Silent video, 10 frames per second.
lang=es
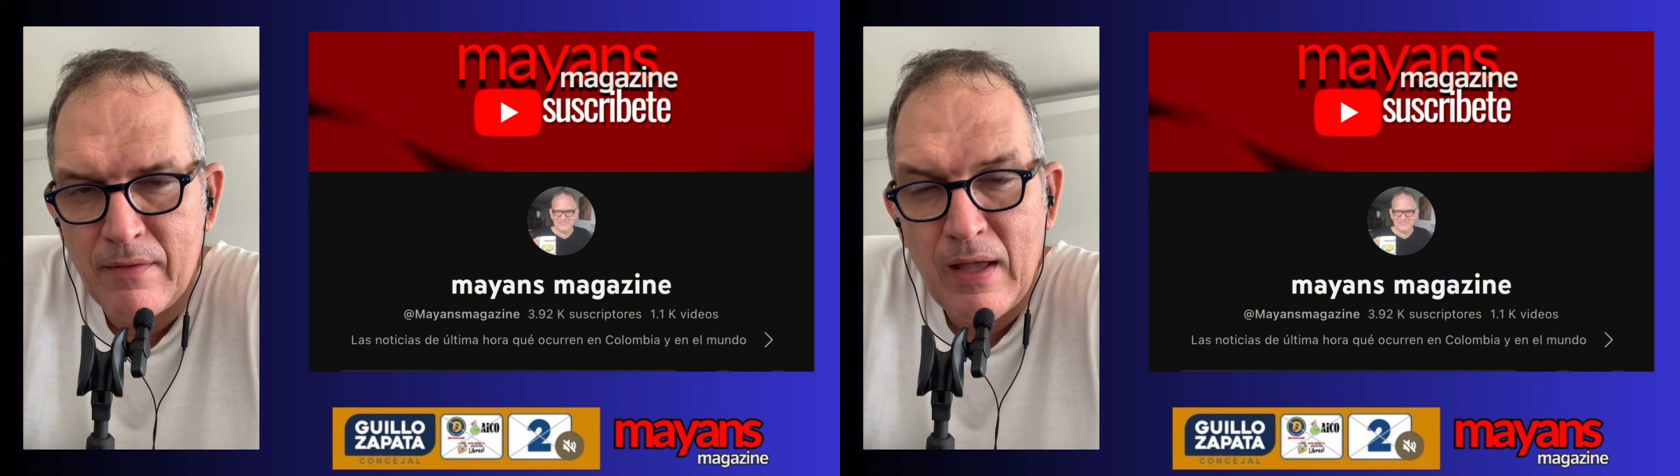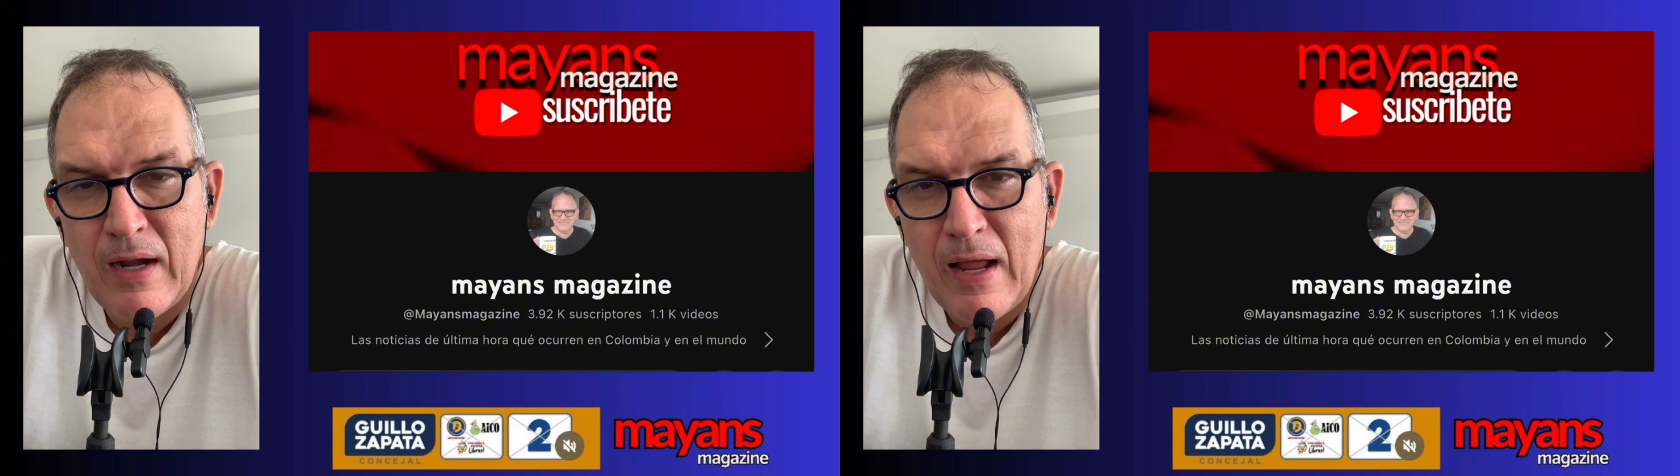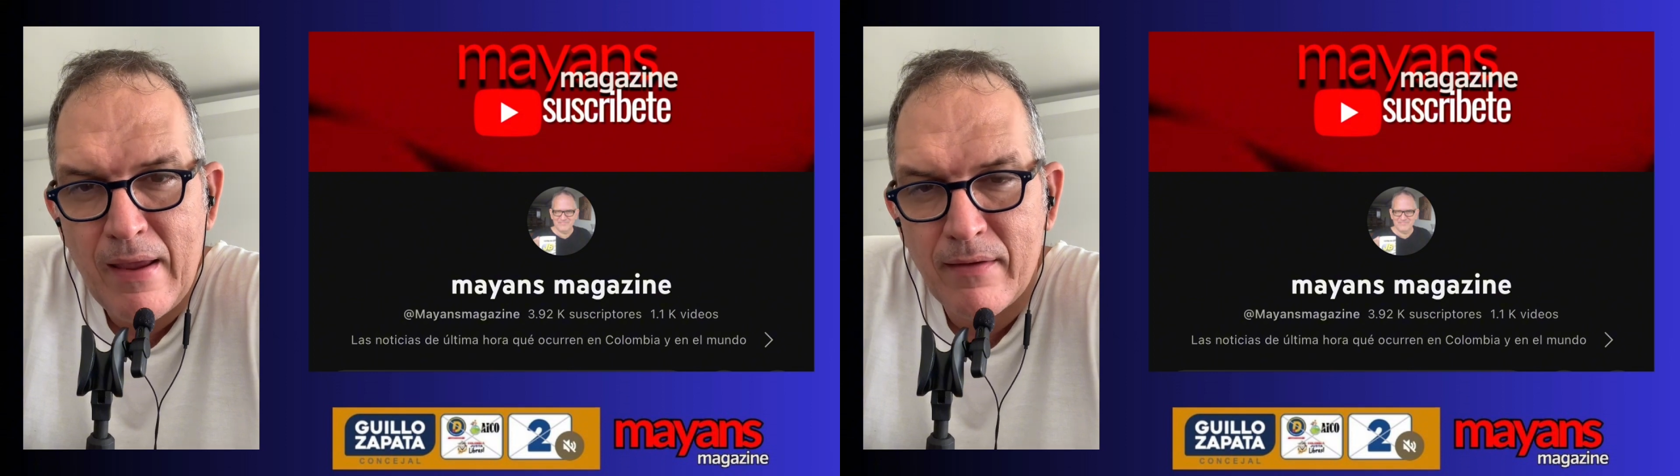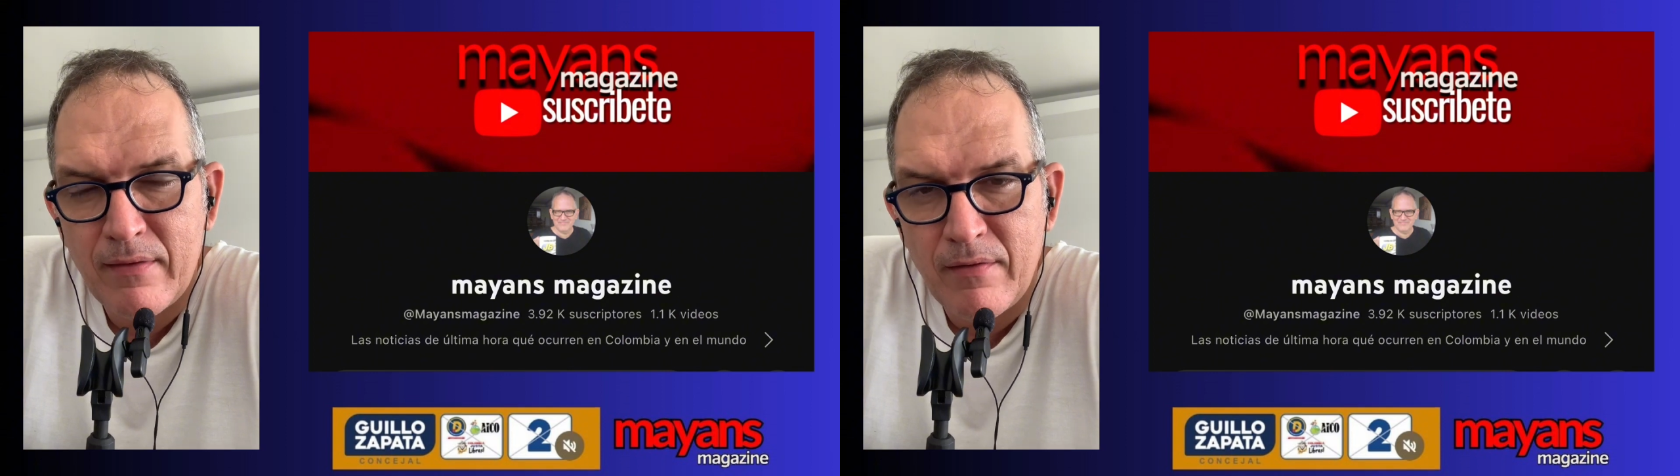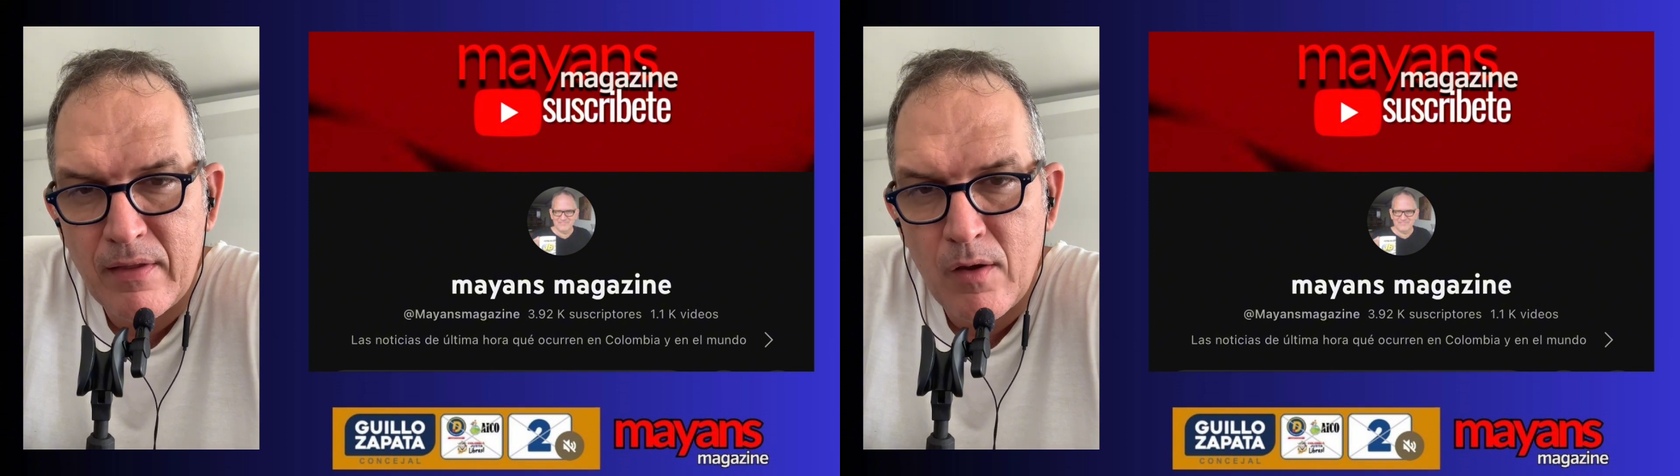Dale like a
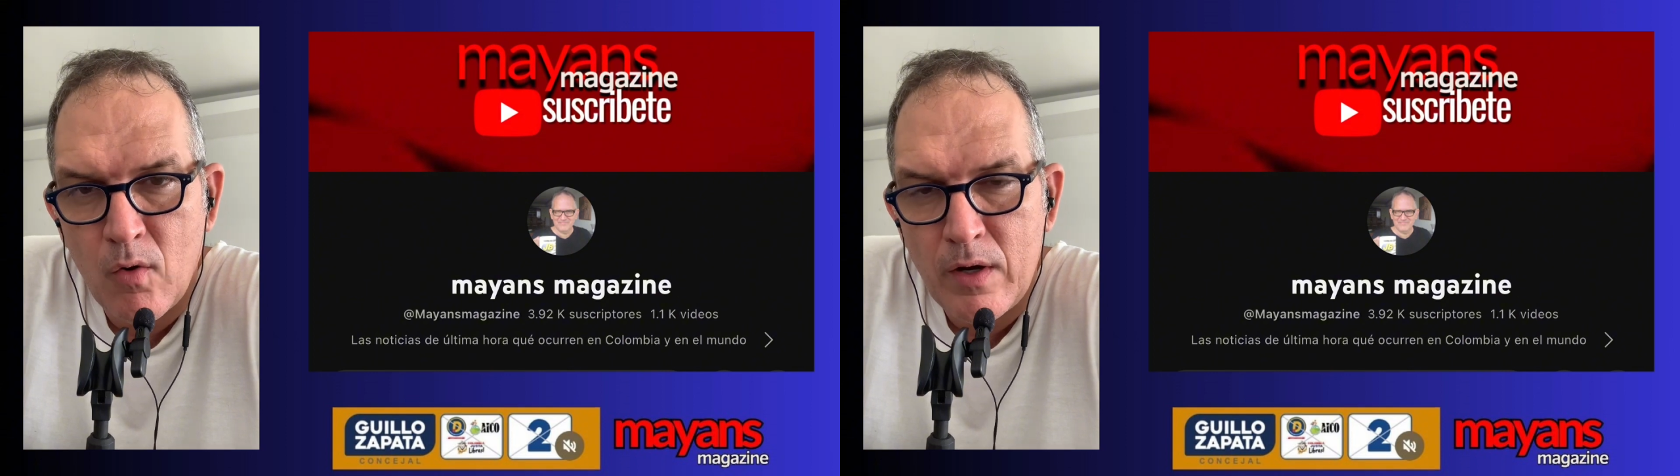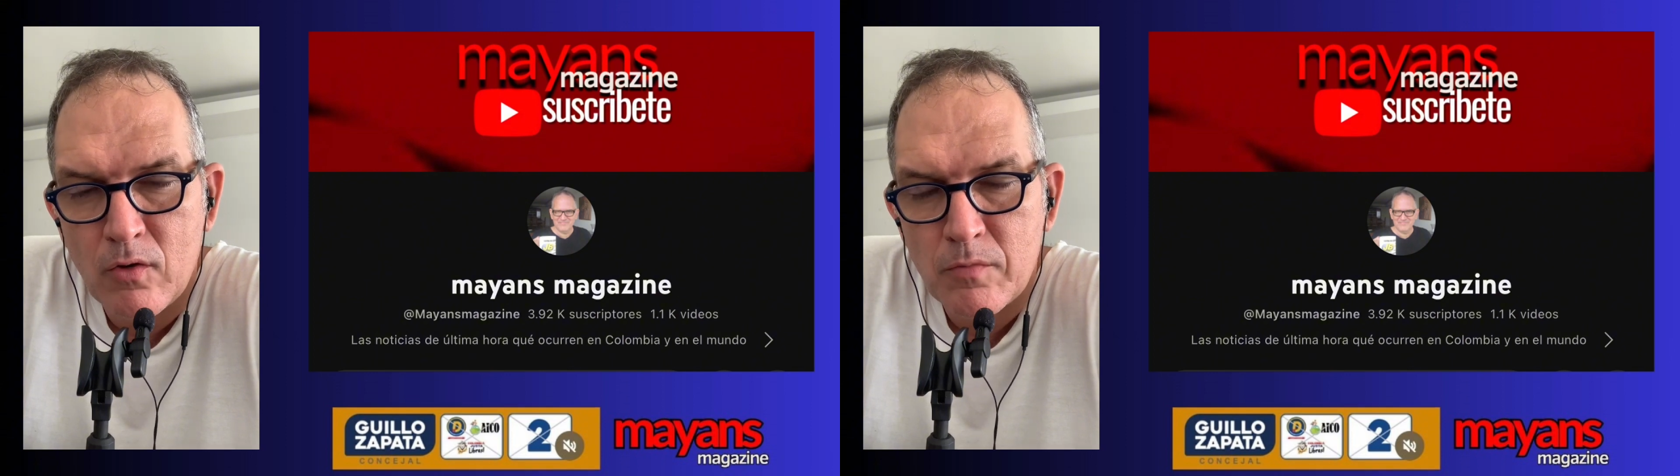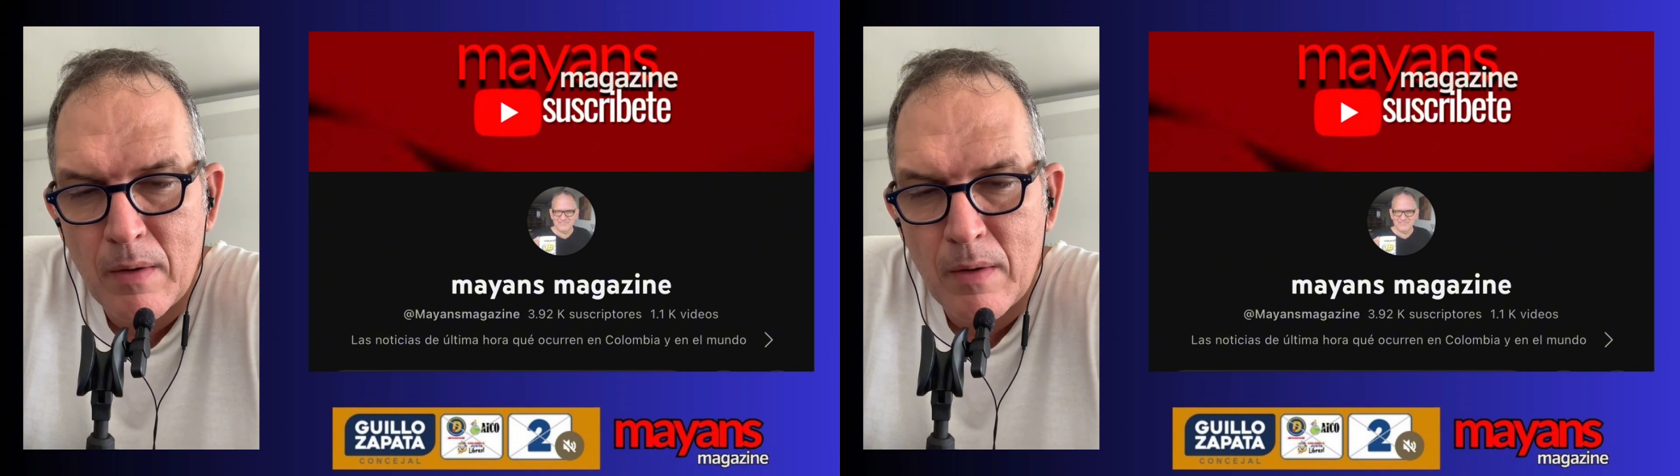este video y nos